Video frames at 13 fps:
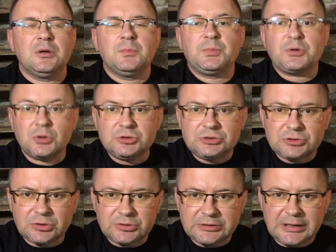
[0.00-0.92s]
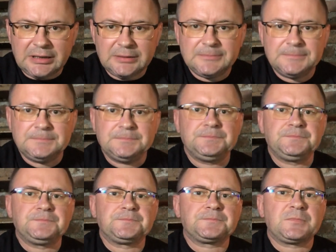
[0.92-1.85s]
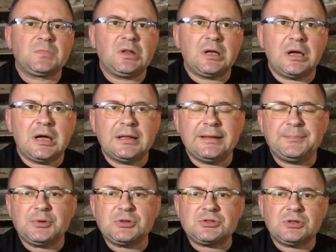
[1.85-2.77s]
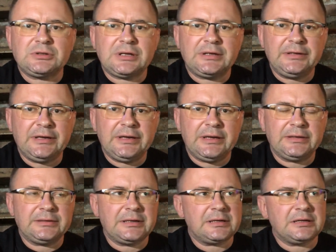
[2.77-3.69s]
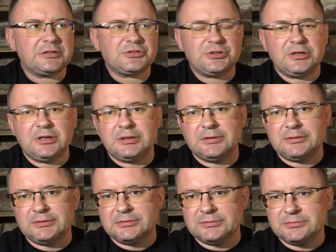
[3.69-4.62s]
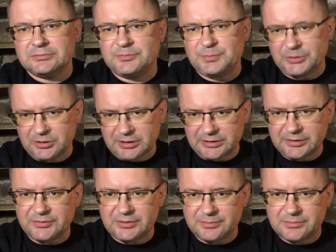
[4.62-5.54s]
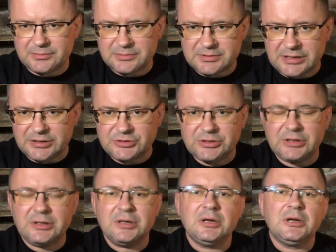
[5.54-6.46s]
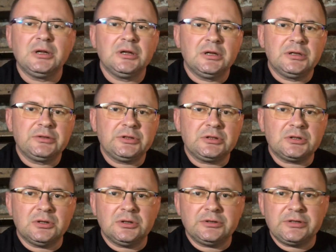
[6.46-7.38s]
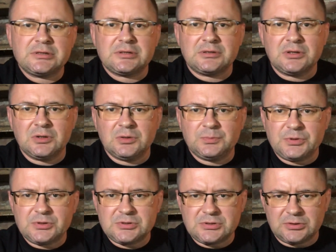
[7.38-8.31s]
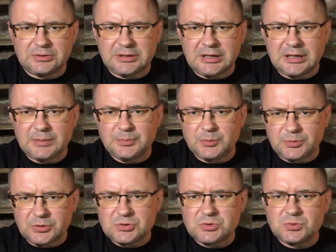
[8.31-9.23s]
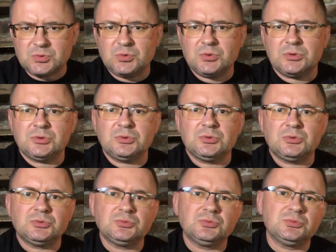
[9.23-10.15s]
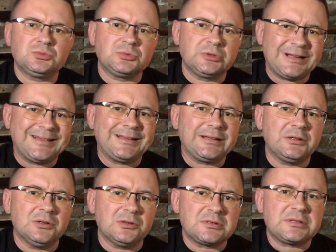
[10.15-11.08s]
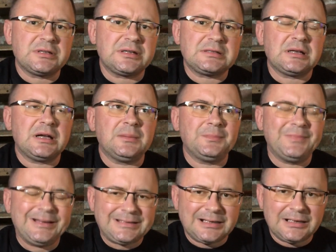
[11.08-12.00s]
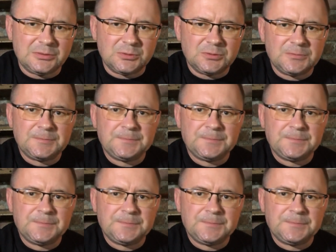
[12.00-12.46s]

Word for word: prostota, ale prostota nie taka, że w pejoratywnym sensie, tylko jest to prostota po prostu granego od serca metalu.